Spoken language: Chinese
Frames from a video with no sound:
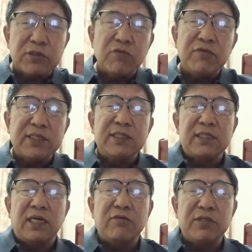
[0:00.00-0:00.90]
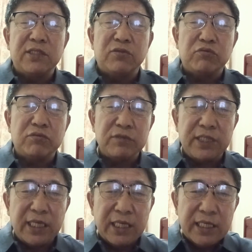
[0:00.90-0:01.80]
周伟是姜昆的徒
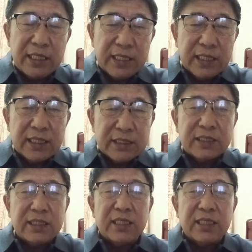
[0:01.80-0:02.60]
弟。这